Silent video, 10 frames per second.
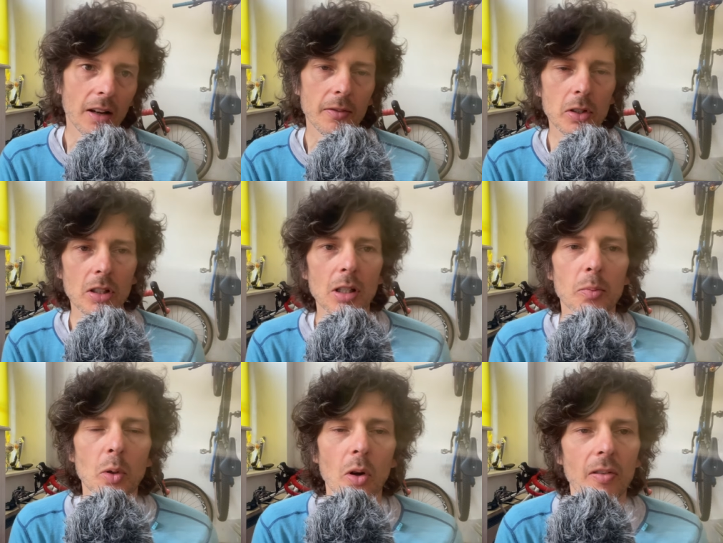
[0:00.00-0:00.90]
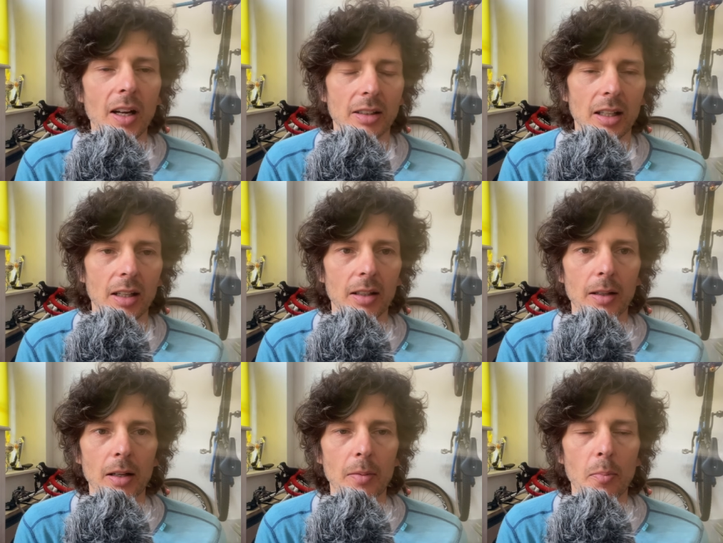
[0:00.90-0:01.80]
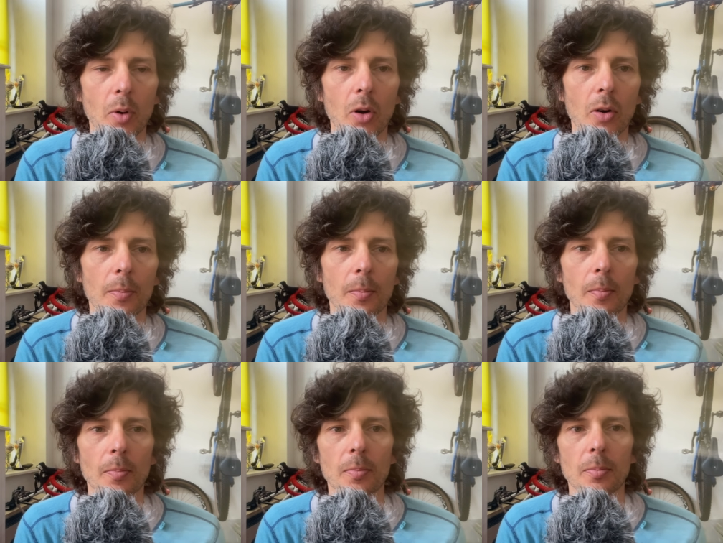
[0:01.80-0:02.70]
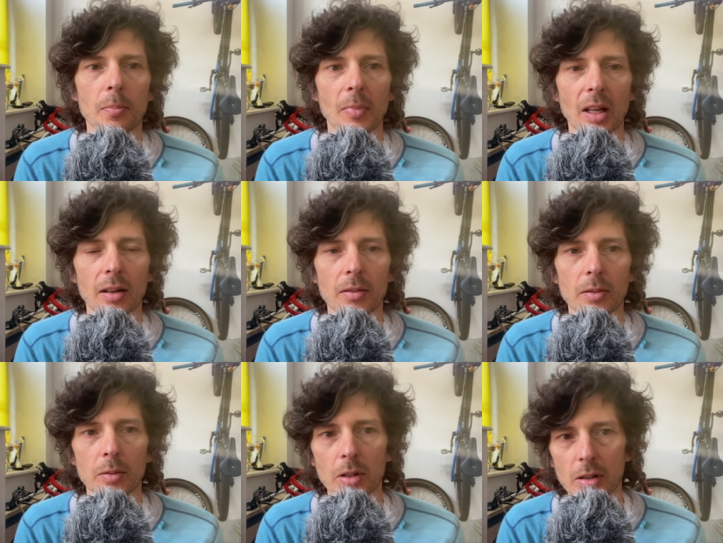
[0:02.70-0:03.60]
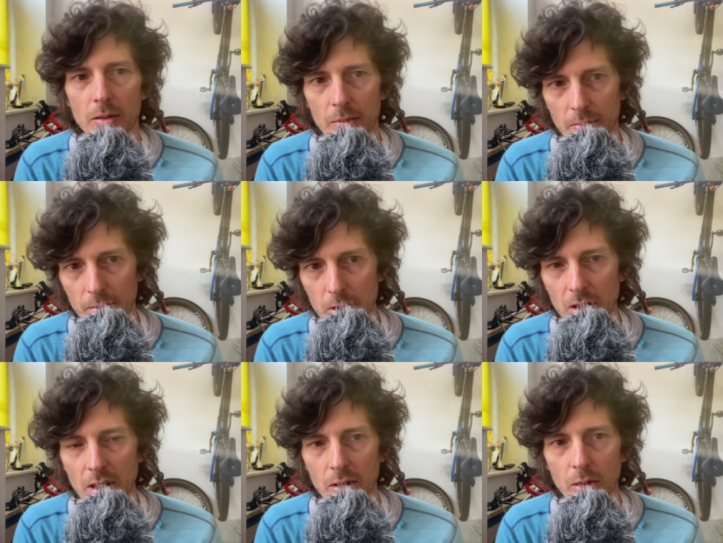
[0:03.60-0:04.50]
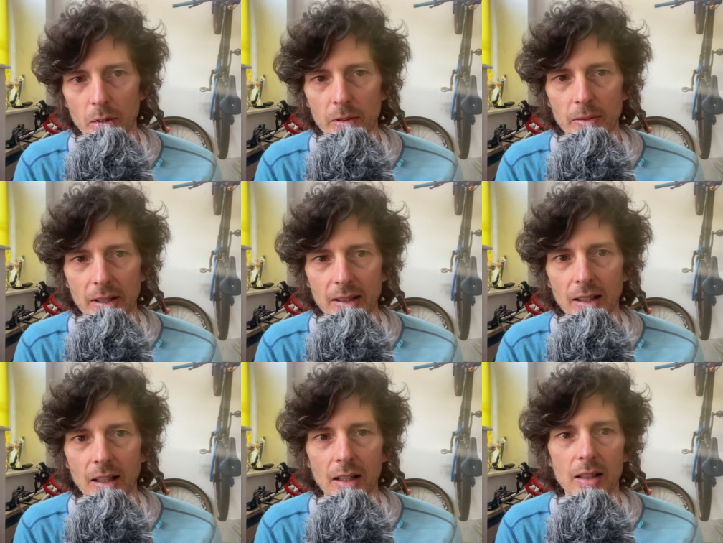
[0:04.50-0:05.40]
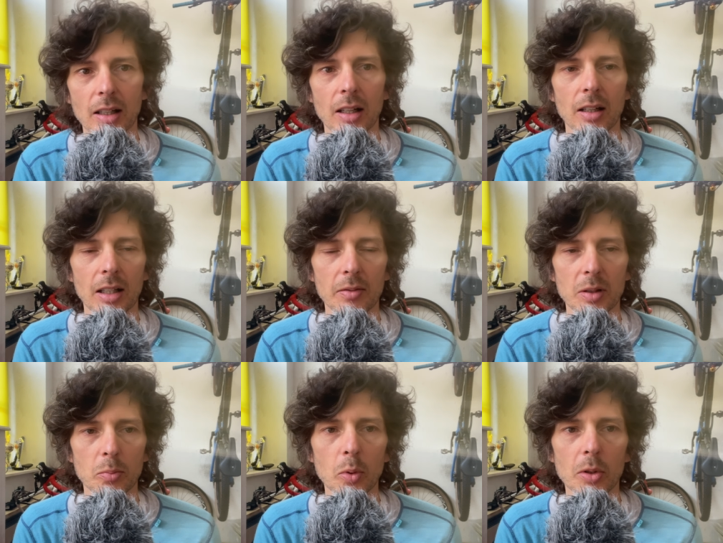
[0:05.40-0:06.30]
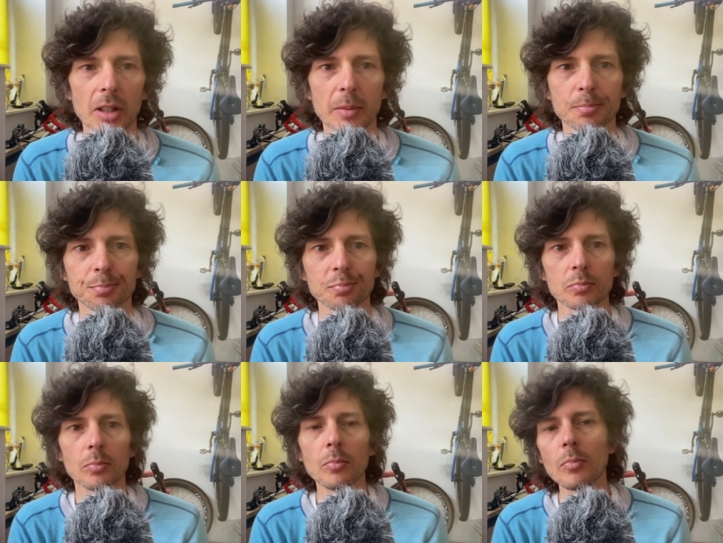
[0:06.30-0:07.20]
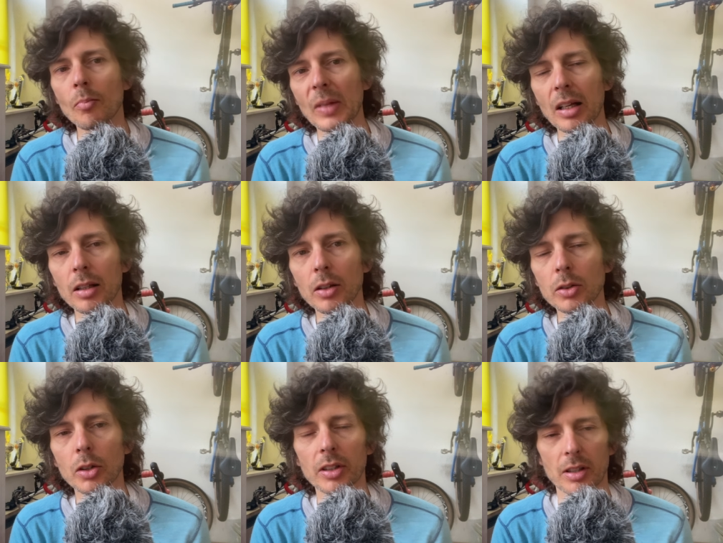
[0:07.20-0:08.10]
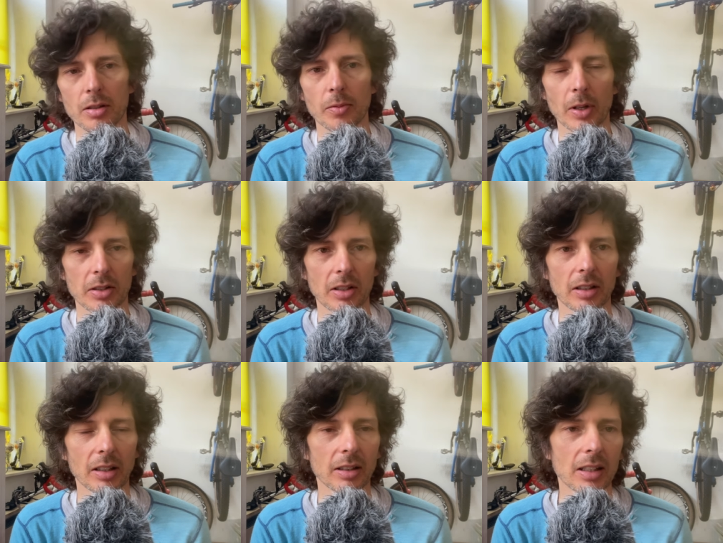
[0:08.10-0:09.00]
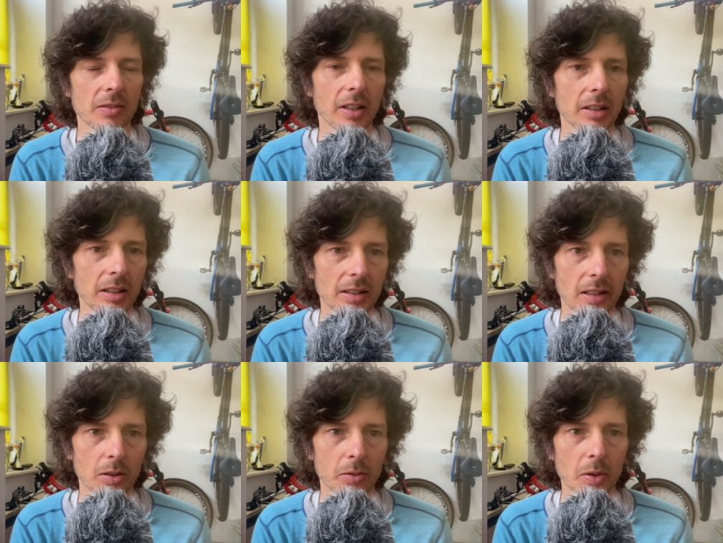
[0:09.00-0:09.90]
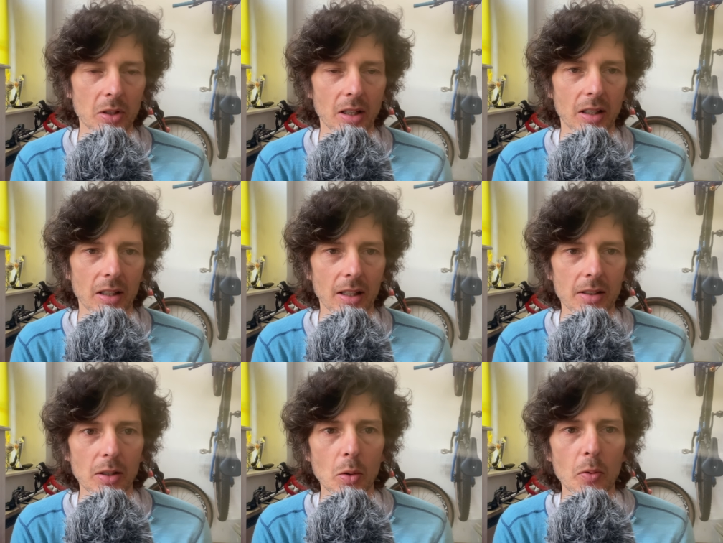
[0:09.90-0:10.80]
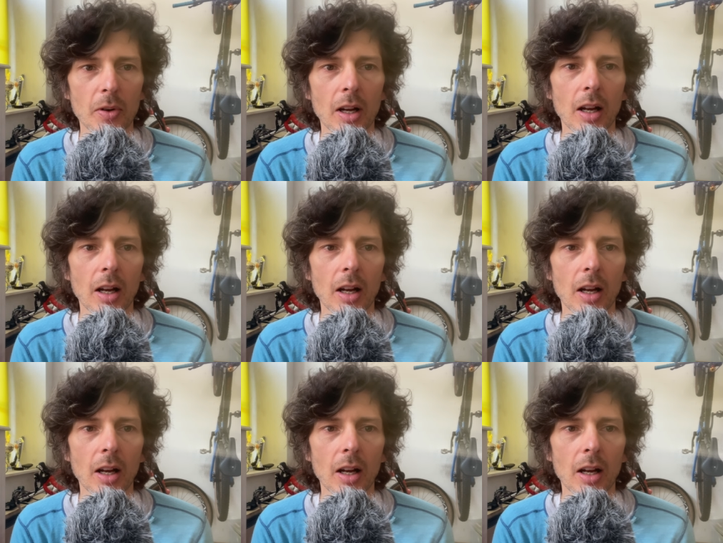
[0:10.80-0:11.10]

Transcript: wyścigi brukowane po mm, wyścigi jednodniowe w Ardenach i w Limburgii. No to jest właśnie ten tak zwany sezon wiosennych klasyków.